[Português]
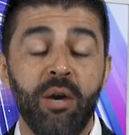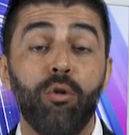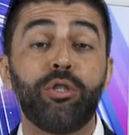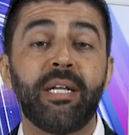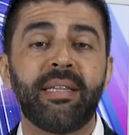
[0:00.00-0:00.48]

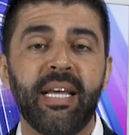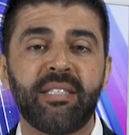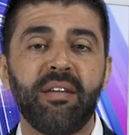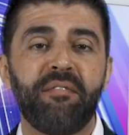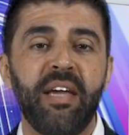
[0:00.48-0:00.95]
Hoje é
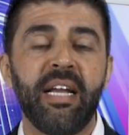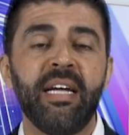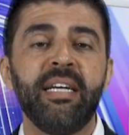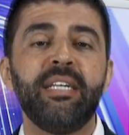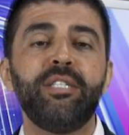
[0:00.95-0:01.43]
terça-feira,
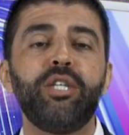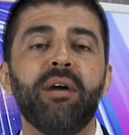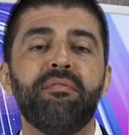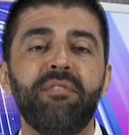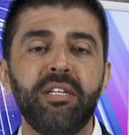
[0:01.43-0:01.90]

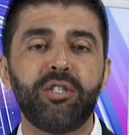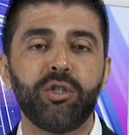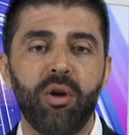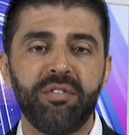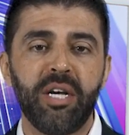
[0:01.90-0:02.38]
dia
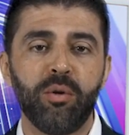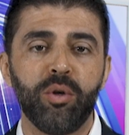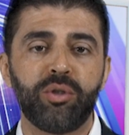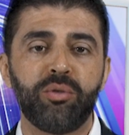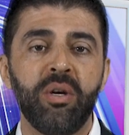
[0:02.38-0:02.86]
29 de
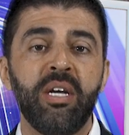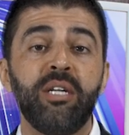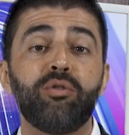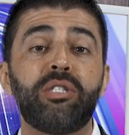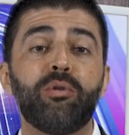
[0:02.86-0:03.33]
agosto,
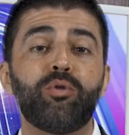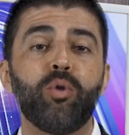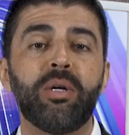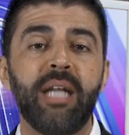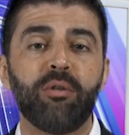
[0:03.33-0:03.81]
e o seu
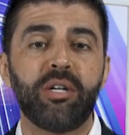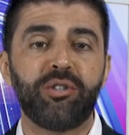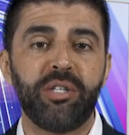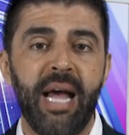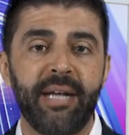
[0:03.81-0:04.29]
Jornal da
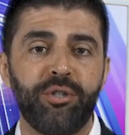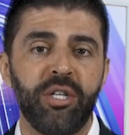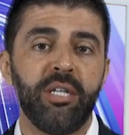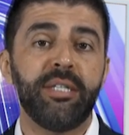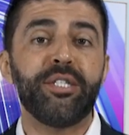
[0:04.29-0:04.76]
Cidade
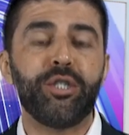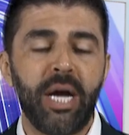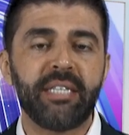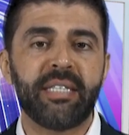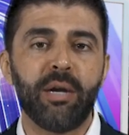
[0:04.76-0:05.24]

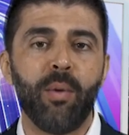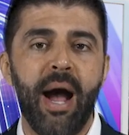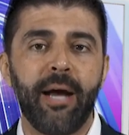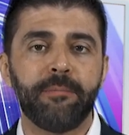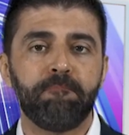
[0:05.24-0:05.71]
já está no
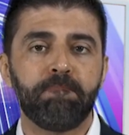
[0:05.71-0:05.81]
ar.